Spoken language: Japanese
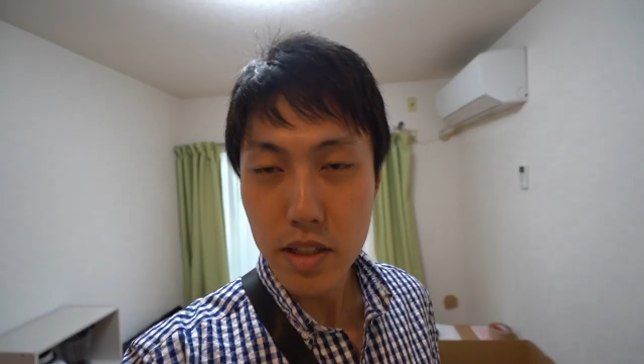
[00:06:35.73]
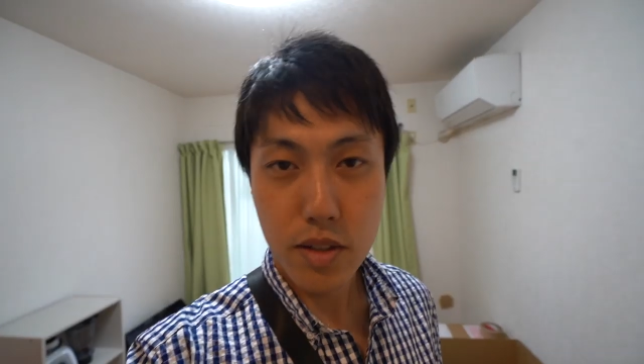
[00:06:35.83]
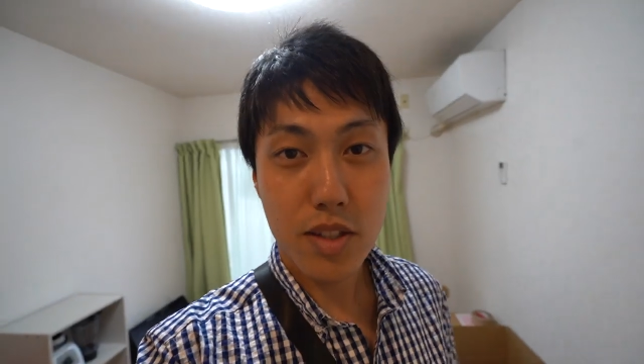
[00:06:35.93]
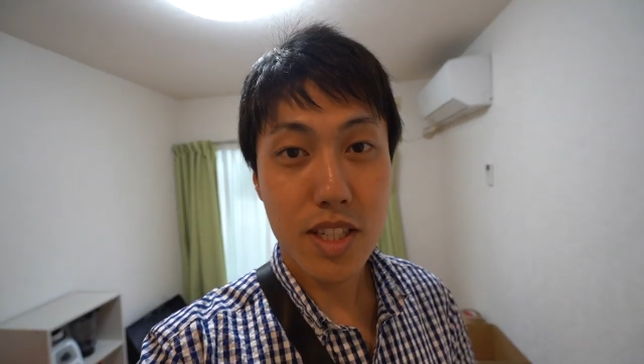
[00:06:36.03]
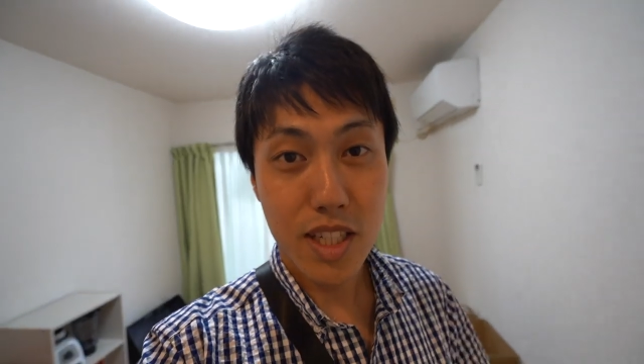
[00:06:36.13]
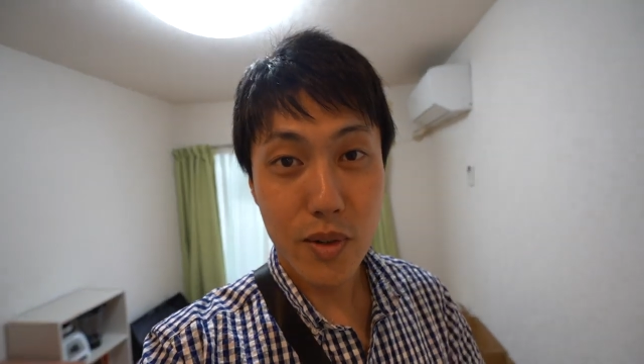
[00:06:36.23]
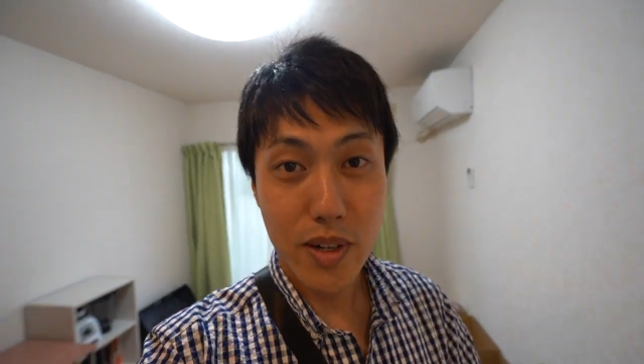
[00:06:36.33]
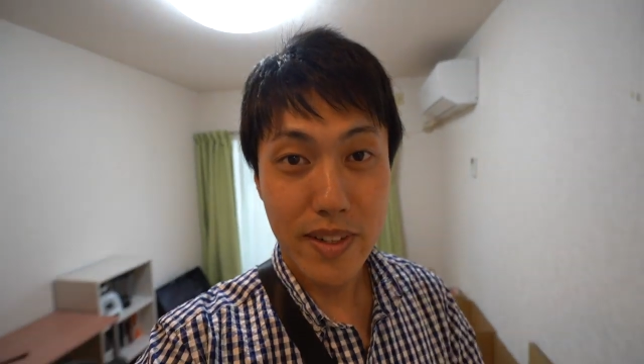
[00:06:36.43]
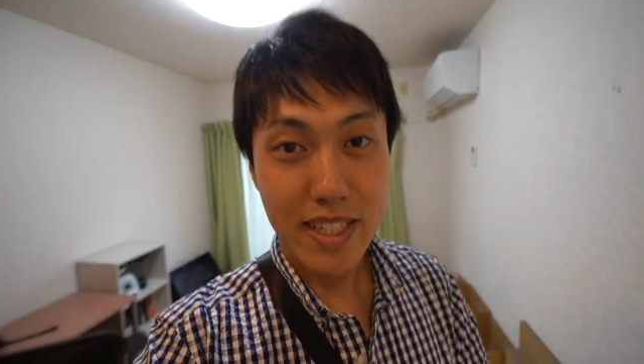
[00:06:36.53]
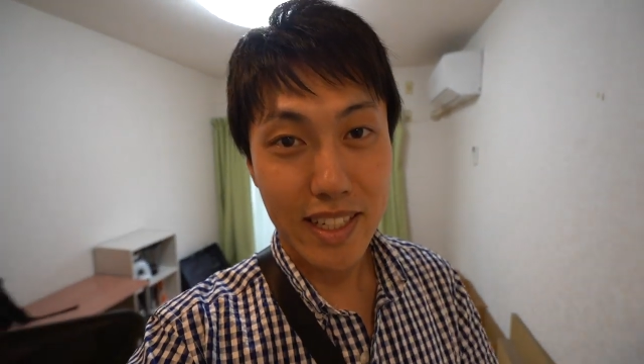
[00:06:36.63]
よし、じゃあ終
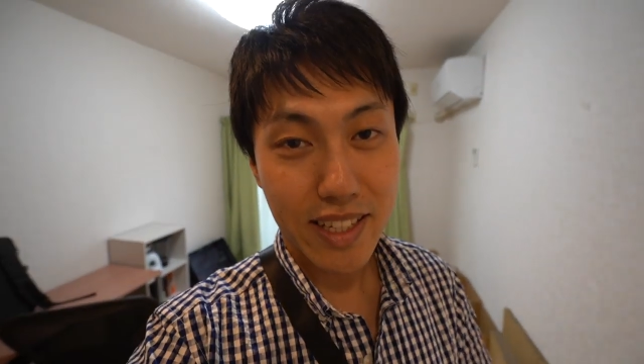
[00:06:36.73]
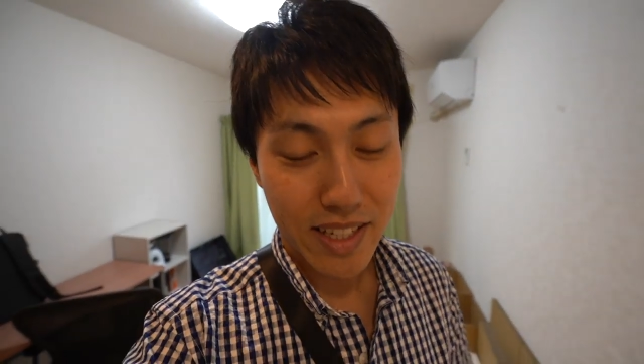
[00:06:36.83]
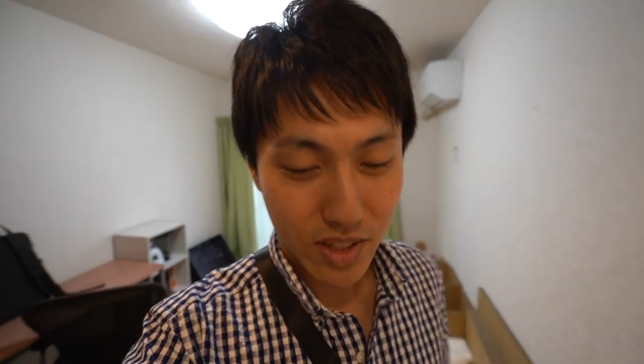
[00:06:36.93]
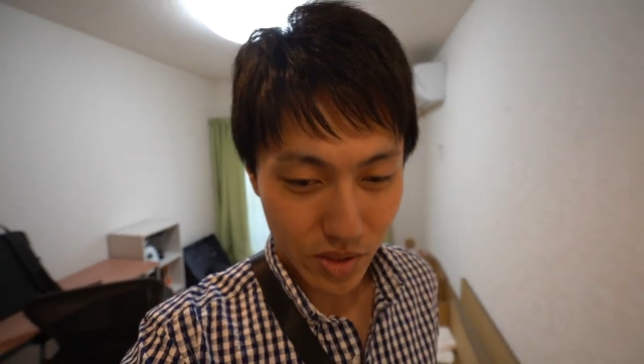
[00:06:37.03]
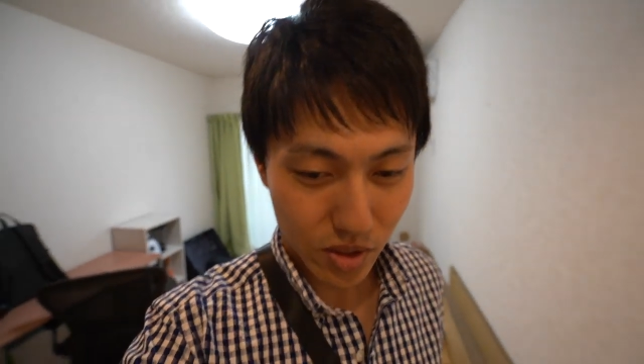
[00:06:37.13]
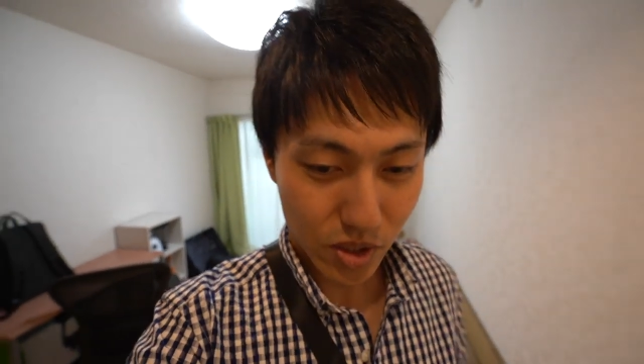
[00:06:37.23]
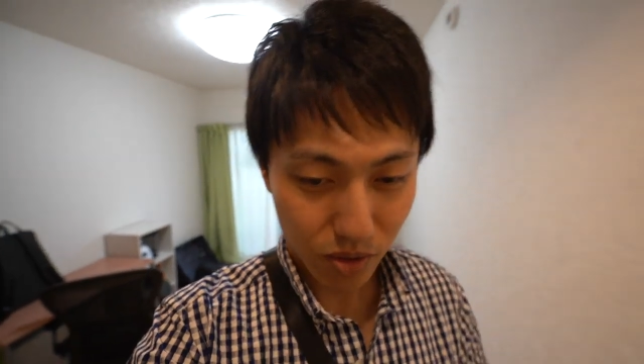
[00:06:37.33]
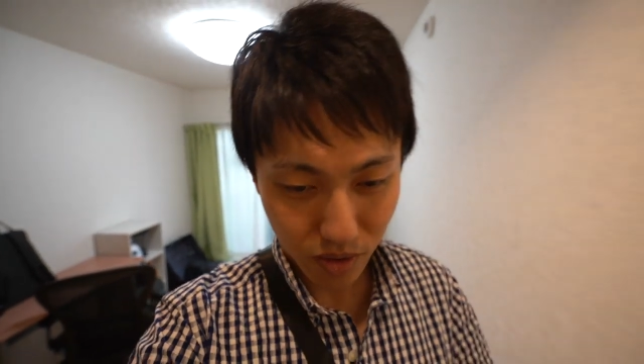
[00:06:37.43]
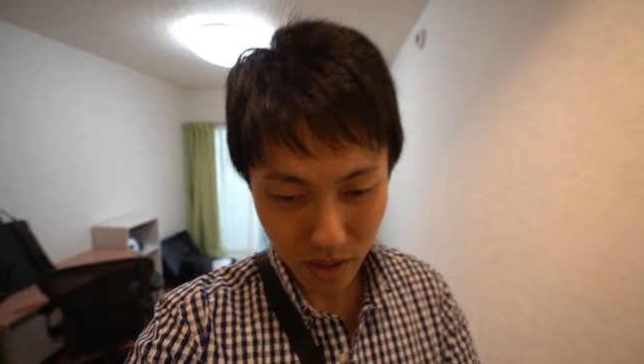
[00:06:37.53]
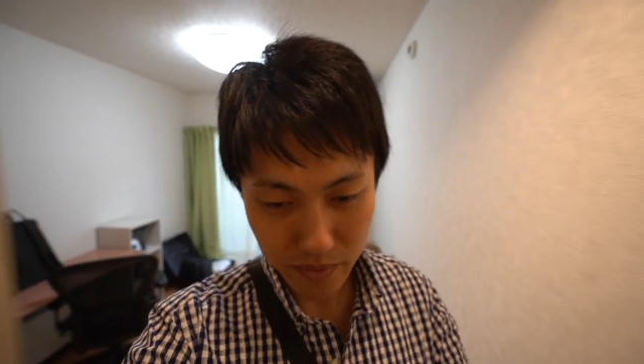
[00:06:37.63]
わりましたんで次の仕
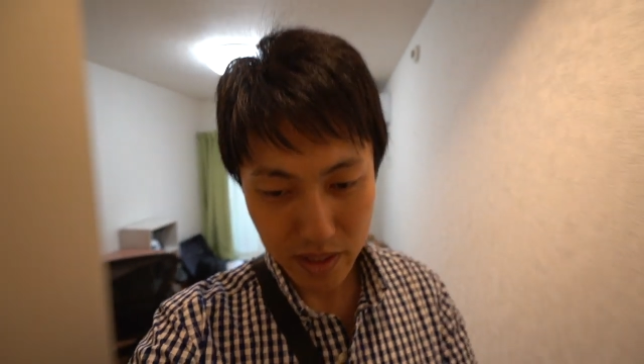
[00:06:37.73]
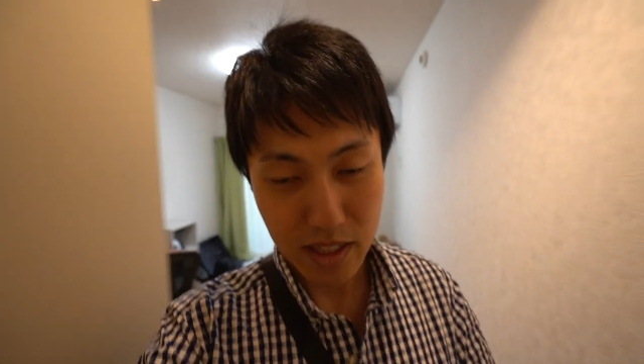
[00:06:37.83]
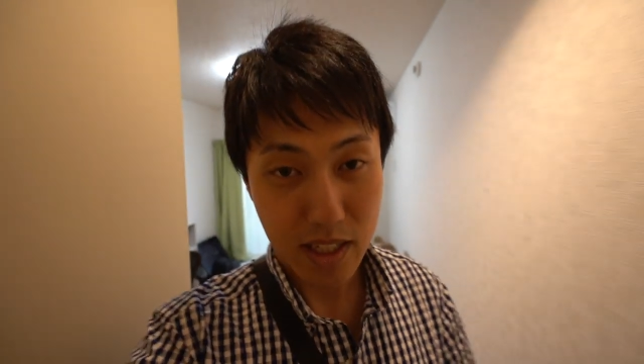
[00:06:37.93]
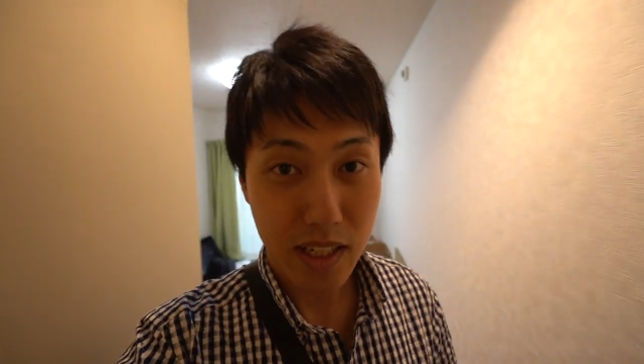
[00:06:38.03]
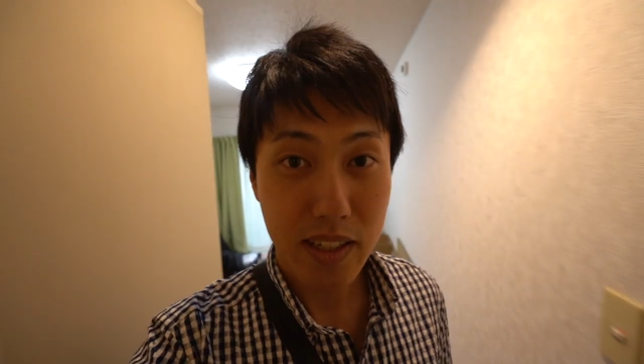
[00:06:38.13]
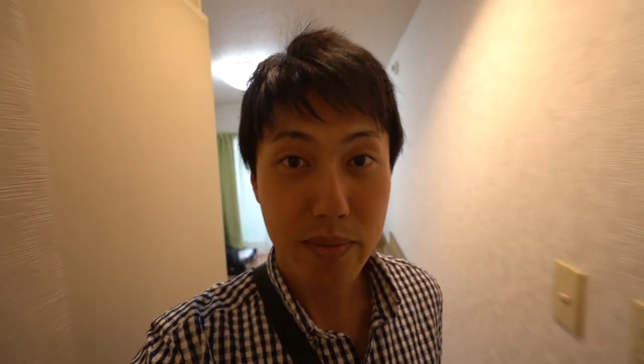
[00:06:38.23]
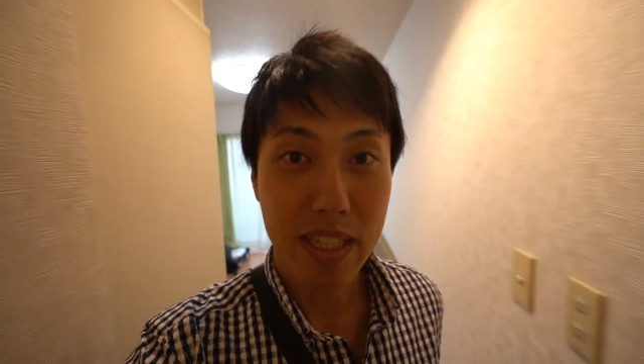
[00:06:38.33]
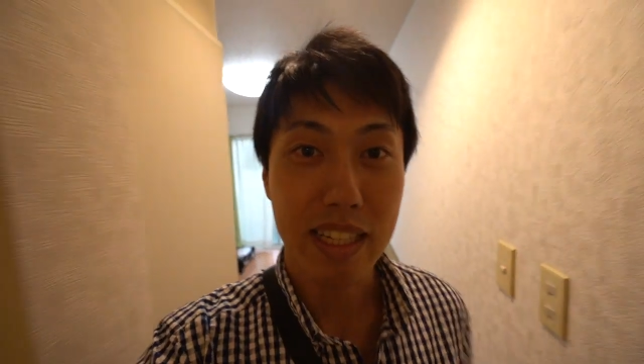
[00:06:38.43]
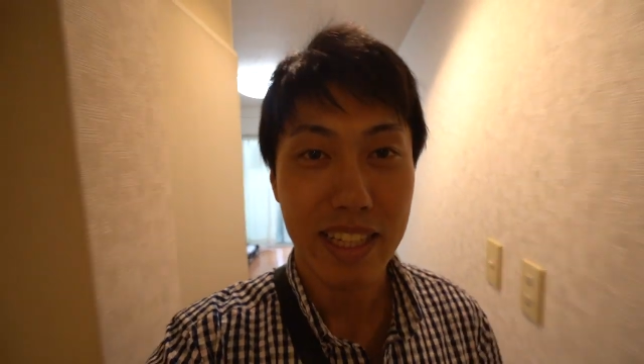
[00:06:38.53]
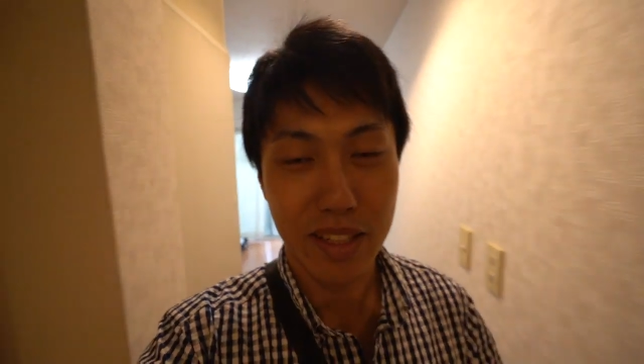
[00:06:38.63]
事のために立川に向
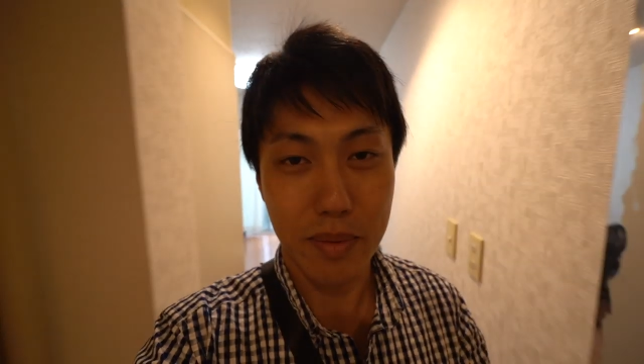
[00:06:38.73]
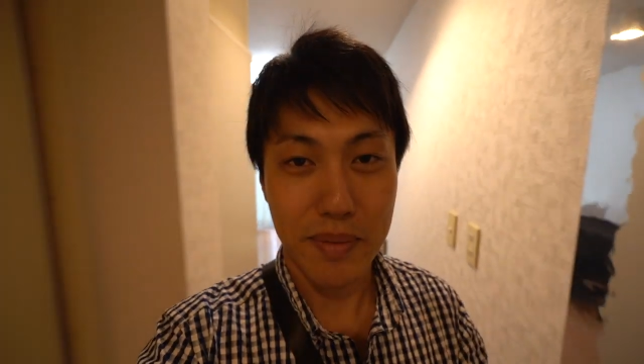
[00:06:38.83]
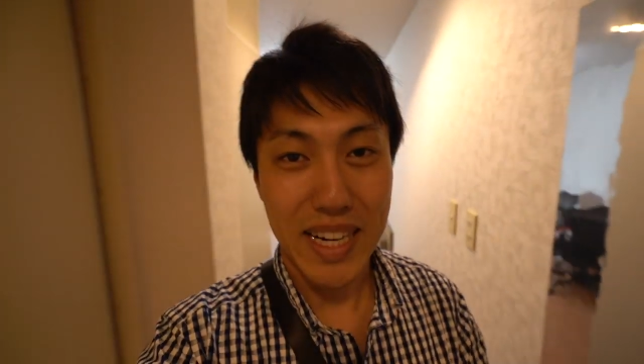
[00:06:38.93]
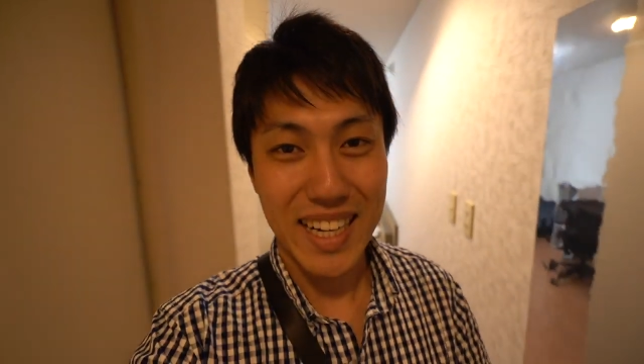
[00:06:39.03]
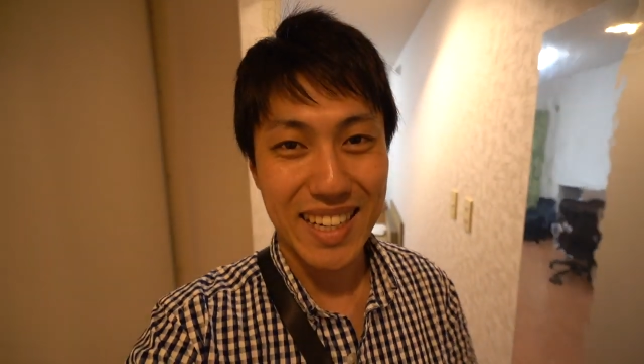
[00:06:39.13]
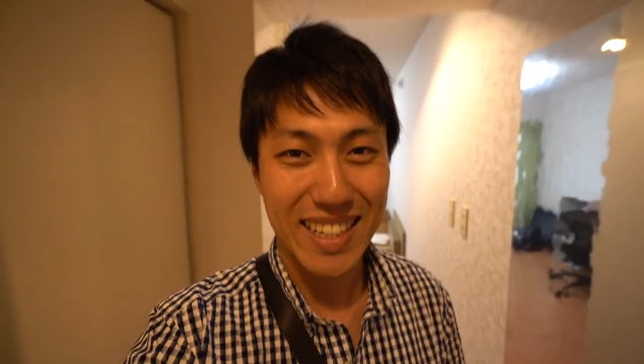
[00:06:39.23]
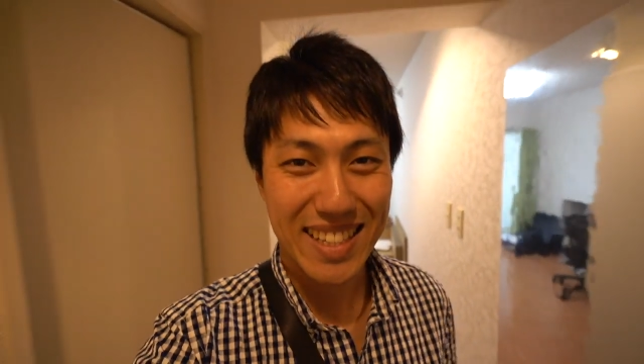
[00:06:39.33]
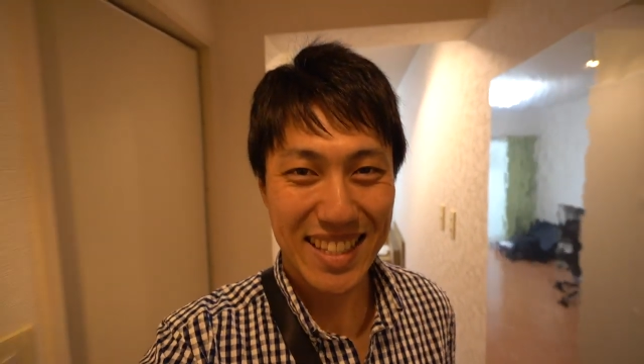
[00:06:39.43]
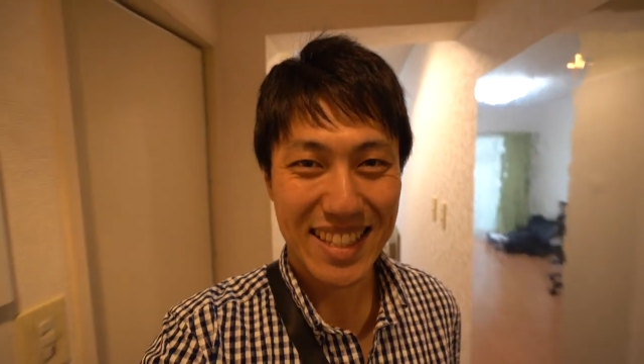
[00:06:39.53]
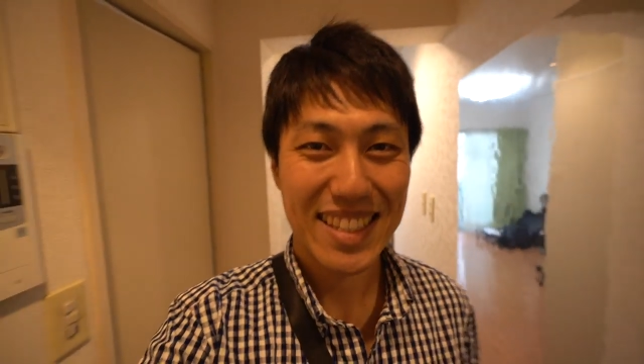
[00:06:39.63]
かいたいと思いま
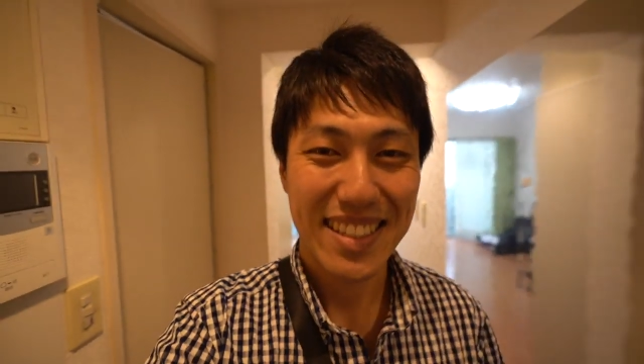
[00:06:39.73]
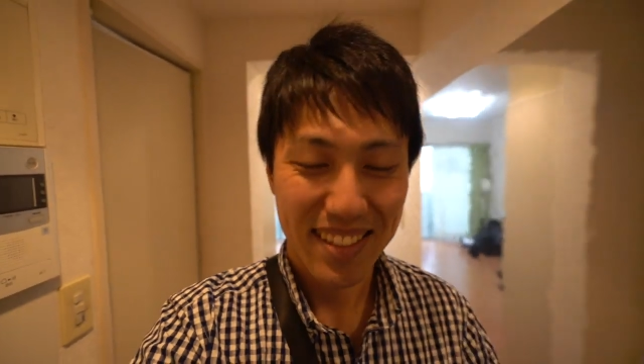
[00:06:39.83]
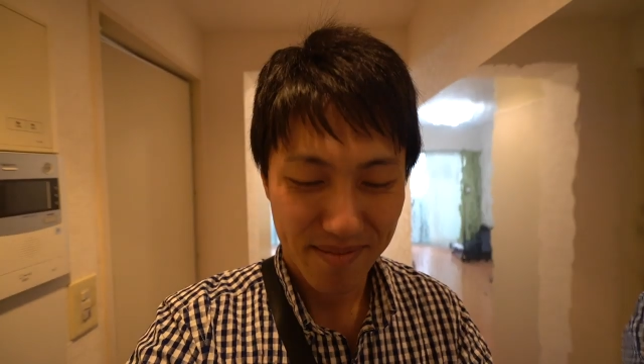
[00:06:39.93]
す。